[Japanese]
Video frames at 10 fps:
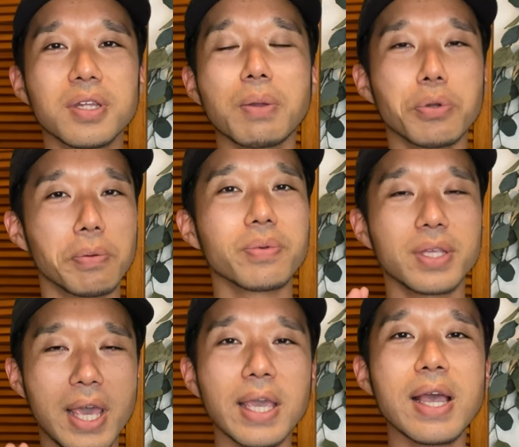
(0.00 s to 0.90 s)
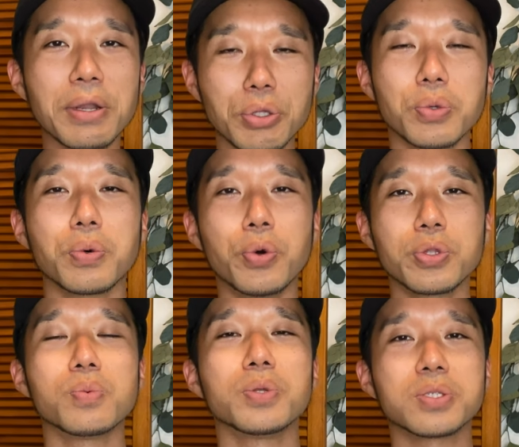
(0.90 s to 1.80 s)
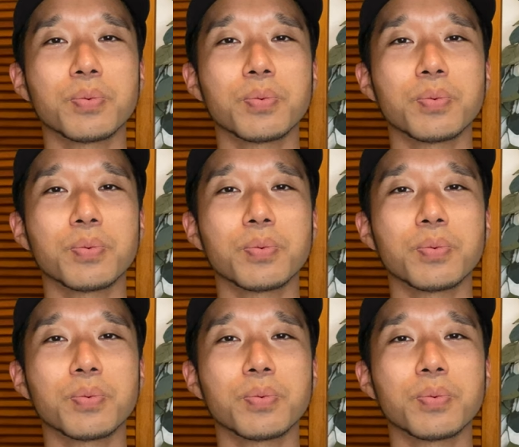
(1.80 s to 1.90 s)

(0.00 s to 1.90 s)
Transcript: 多分、経験ある人多いと思うんですよ。